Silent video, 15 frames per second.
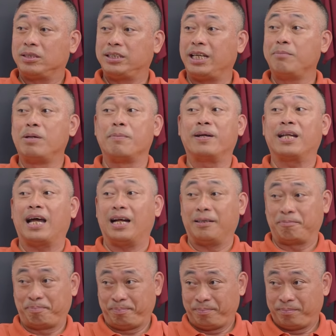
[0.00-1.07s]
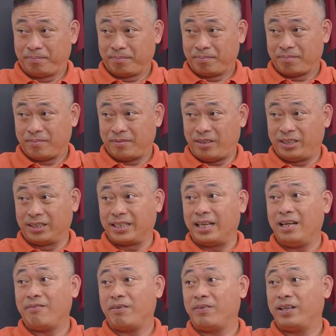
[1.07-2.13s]
trên mười bàn thắng. Và thực
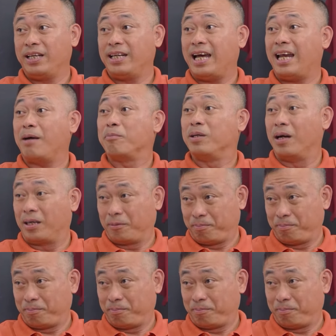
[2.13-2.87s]
tế là Valverde đã làm được.